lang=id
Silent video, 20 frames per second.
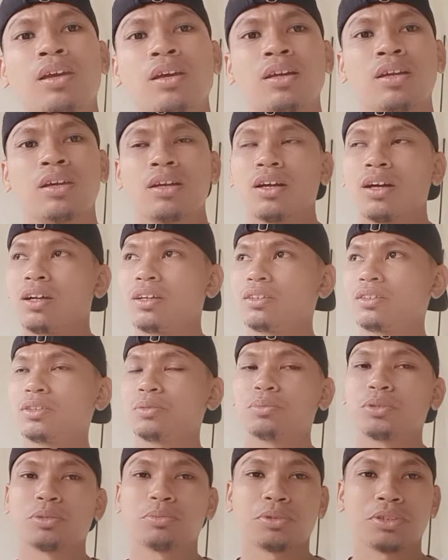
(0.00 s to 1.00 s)
Halo
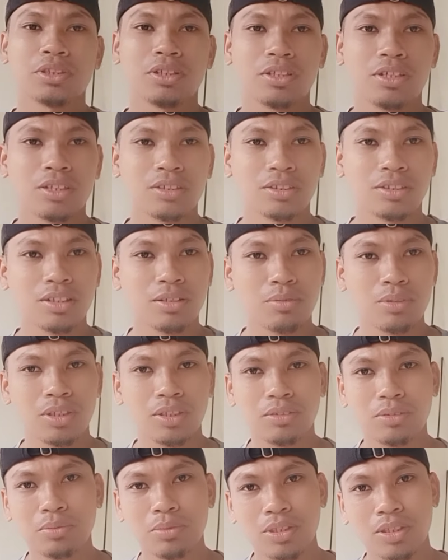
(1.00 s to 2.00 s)
teman-teman sekalian,
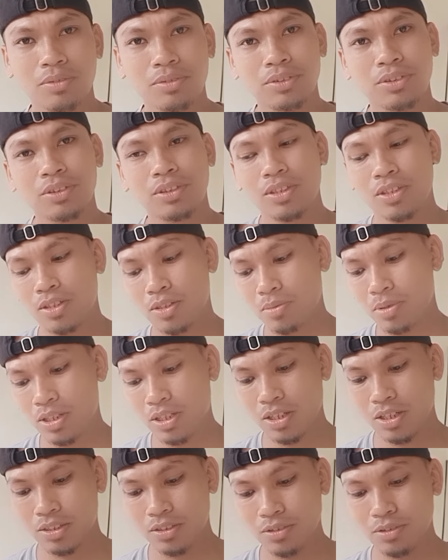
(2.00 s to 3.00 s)
Assalamualaikum warahmatullahi
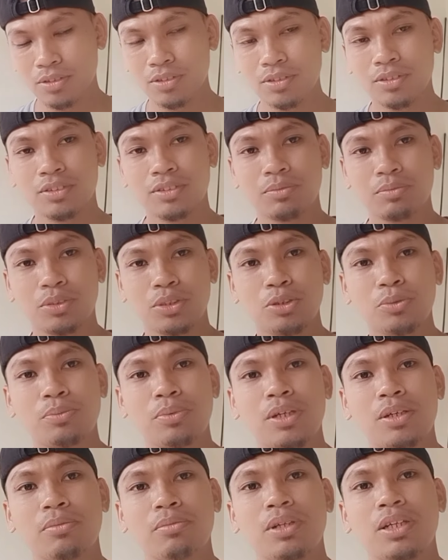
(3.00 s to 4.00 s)
wabarakatuh Berjumpa
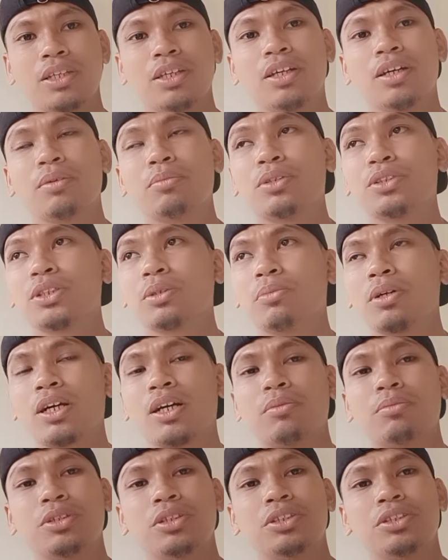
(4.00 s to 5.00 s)
kembali ya bersama
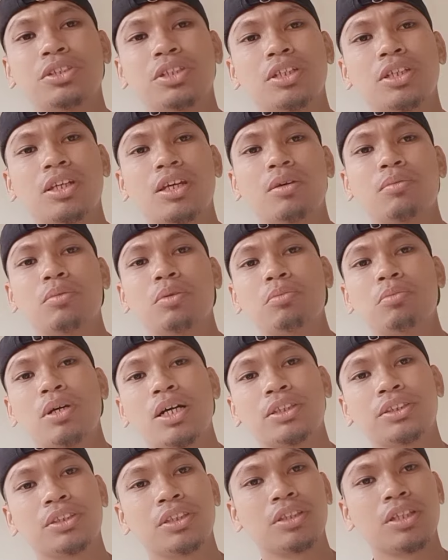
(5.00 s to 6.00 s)
kami di channel yang
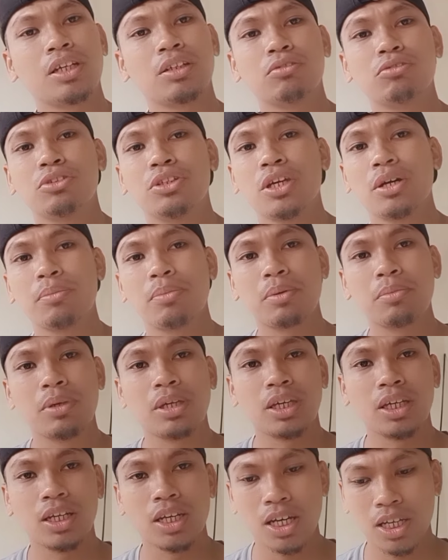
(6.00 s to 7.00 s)
membahas tentang dunia
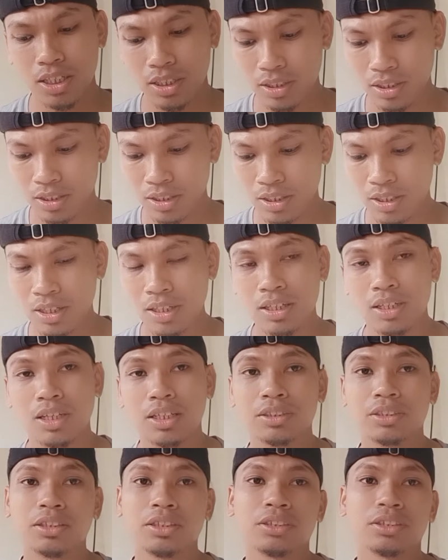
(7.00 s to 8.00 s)
perbengkelan
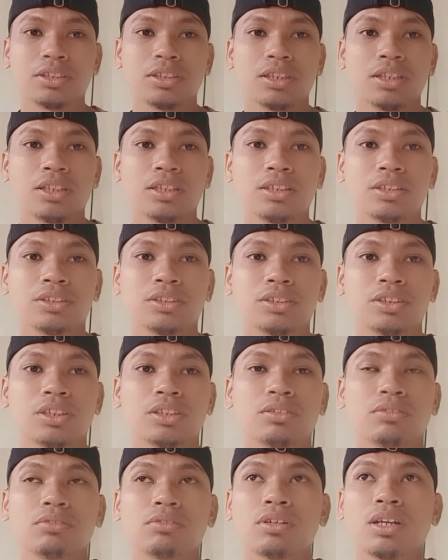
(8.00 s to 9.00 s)
Tas listrik, cat
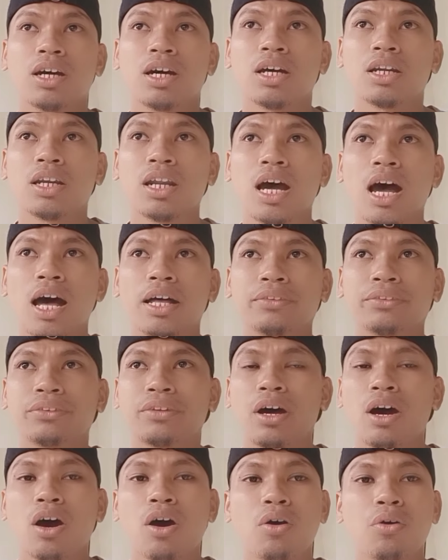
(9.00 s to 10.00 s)
ulan,
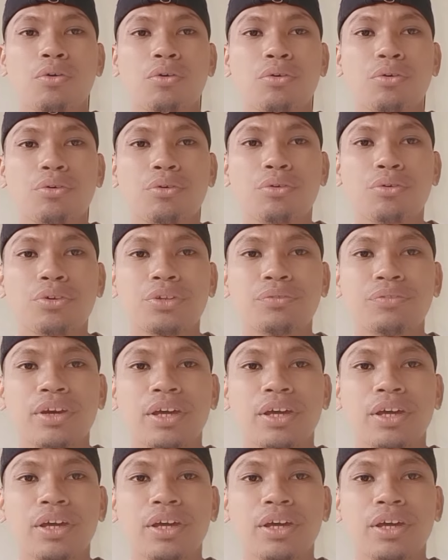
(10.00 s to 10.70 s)
atau repair